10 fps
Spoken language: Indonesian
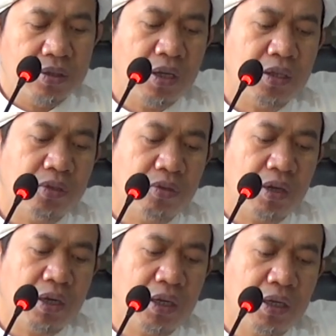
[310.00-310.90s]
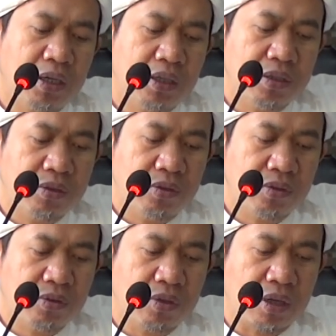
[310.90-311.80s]
dan doa
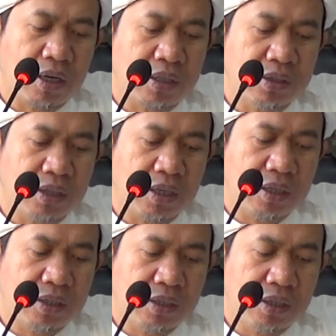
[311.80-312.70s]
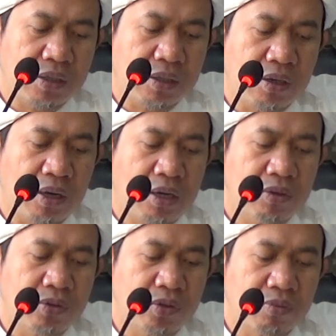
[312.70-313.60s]
untuk raja ya,
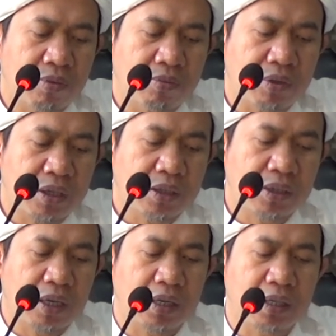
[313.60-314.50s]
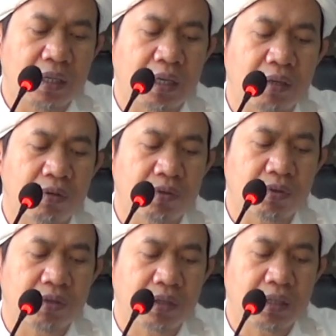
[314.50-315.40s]
doa untuk pemerintah dengan
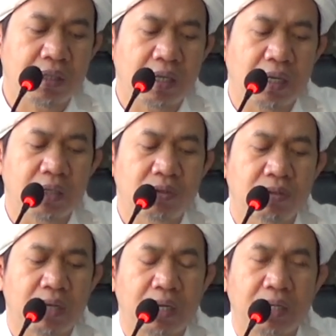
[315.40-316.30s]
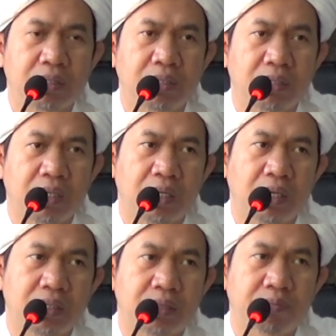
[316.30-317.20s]
khususnya tidak disunahkan
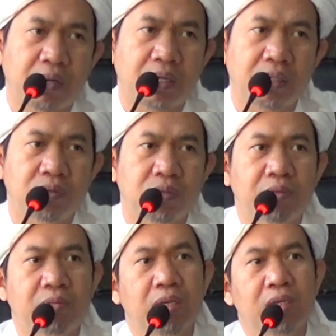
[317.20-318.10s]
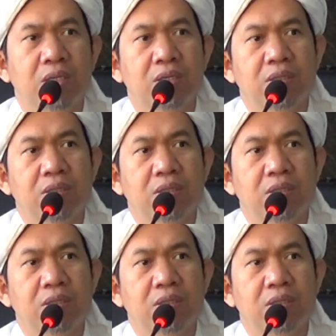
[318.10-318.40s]
secara sepakat ulama